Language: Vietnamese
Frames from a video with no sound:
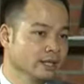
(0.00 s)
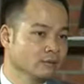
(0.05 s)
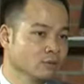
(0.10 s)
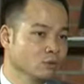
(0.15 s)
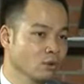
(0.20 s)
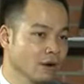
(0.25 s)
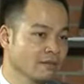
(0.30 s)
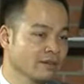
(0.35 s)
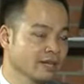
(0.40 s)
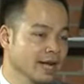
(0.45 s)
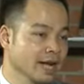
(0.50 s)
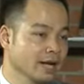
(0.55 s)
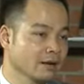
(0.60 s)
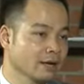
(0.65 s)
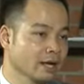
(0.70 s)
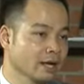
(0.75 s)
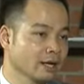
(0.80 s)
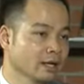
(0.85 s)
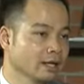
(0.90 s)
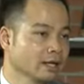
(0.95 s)
dịch vụ Havina
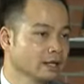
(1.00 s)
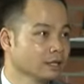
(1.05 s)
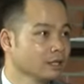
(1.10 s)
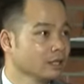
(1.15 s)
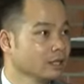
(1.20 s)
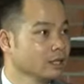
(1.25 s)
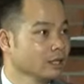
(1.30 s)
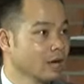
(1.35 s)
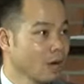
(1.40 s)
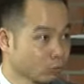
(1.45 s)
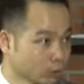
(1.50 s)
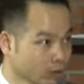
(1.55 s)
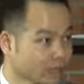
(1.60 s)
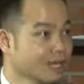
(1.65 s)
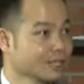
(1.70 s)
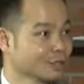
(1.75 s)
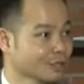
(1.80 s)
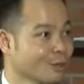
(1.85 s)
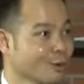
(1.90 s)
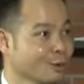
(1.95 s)
đó là học sinh
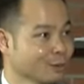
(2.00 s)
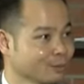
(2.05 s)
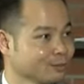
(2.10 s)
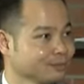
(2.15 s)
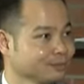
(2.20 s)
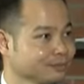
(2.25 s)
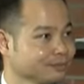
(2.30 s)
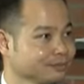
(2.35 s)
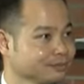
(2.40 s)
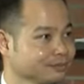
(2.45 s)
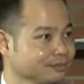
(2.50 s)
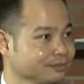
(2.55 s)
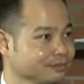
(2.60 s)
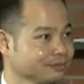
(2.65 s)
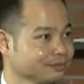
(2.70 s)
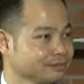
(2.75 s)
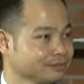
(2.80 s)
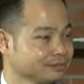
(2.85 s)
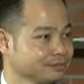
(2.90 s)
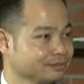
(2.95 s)
là số 1.
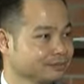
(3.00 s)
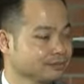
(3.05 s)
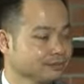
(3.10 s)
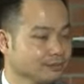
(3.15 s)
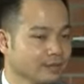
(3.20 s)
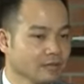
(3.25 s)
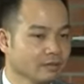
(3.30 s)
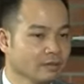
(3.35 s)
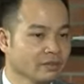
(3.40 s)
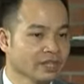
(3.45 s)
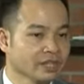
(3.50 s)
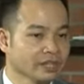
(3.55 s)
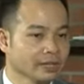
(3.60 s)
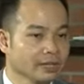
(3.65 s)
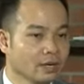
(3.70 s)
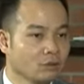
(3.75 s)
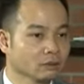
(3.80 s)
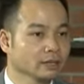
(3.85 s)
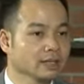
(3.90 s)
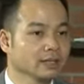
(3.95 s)
Bởi vì
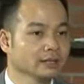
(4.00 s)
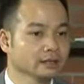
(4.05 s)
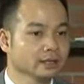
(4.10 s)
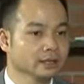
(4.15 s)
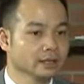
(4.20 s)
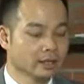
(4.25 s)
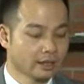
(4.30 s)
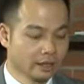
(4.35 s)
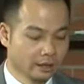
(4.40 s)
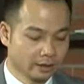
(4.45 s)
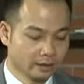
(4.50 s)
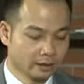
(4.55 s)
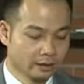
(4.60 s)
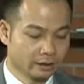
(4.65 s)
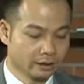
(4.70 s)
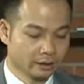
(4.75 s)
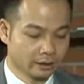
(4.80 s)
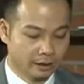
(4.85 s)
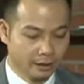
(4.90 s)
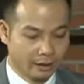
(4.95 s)
chính học sinh
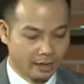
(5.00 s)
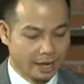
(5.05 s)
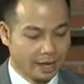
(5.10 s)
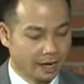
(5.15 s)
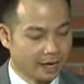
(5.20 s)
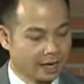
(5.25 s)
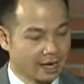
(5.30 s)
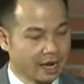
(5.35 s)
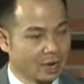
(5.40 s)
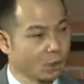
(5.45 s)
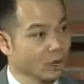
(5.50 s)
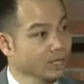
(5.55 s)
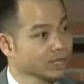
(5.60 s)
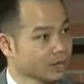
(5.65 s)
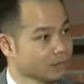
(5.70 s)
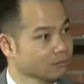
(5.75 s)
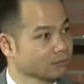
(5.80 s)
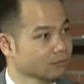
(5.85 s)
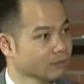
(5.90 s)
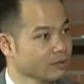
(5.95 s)
là cái quan
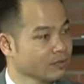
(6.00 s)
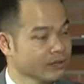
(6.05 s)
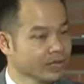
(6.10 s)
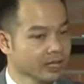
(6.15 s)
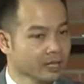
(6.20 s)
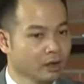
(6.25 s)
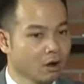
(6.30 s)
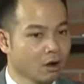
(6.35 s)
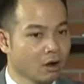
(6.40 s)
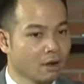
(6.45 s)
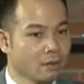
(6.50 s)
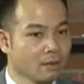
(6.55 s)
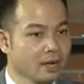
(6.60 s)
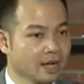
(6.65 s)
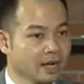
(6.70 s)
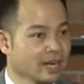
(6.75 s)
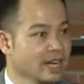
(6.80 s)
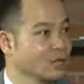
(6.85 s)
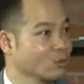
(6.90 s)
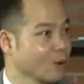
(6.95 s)
trọng, bởi vì đó mới
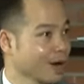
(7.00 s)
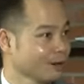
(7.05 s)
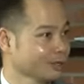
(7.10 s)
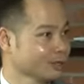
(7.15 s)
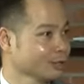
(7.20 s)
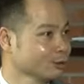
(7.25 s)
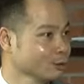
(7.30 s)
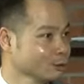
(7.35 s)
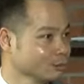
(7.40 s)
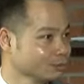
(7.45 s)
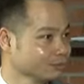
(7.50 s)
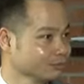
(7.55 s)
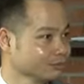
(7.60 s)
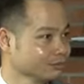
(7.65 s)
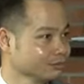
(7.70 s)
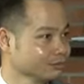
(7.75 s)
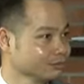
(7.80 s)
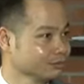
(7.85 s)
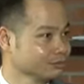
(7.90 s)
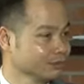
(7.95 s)
là cái kết quả của giáo dục.
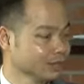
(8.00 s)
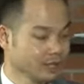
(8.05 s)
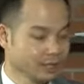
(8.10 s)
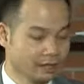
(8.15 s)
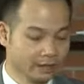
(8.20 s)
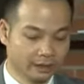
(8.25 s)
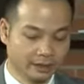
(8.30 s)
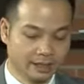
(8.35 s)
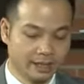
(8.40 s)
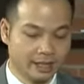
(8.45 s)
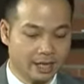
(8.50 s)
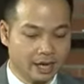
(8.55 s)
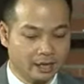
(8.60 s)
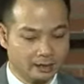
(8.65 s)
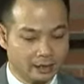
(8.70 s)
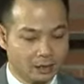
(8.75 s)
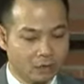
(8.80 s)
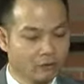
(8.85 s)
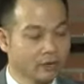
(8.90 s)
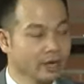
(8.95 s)
Thì các
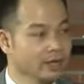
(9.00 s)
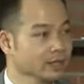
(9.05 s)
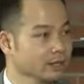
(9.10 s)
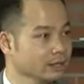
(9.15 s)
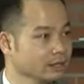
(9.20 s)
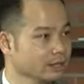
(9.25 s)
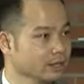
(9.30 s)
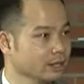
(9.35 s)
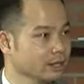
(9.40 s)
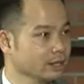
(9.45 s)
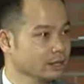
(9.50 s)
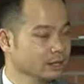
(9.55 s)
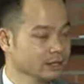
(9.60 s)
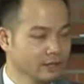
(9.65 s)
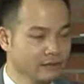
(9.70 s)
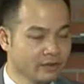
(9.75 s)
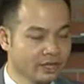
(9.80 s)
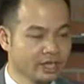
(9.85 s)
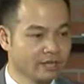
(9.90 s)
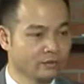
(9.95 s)
giáo viên,
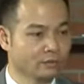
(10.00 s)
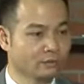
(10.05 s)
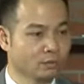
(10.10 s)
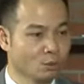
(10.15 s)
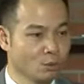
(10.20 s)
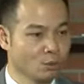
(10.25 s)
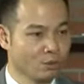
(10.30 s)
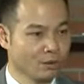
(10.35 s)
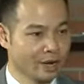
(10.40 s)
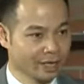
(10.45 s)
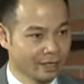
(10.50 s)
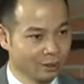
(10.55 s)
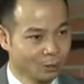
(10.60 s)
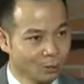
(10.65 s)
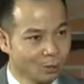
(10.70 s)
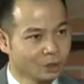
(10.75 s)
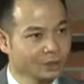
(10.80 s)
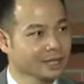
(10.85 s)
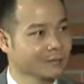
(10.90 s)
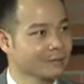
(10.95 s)
nhân viên dịch vụ phải
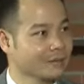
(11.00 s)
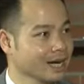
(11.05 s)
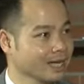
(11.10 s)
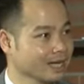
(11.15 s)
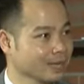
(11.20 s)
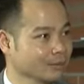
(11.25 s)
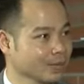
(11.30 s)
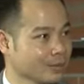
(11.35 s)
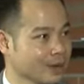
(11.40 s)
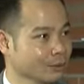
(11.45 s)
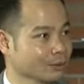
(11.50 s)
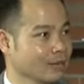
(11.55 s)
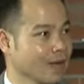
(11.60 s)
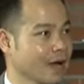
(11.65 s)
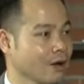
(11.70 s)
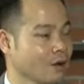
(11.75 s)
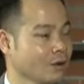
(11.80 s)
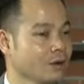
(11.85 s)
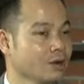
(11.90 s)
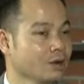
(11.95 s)
luôn luôn tìm cách làm sao đào
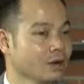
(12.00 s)
tạo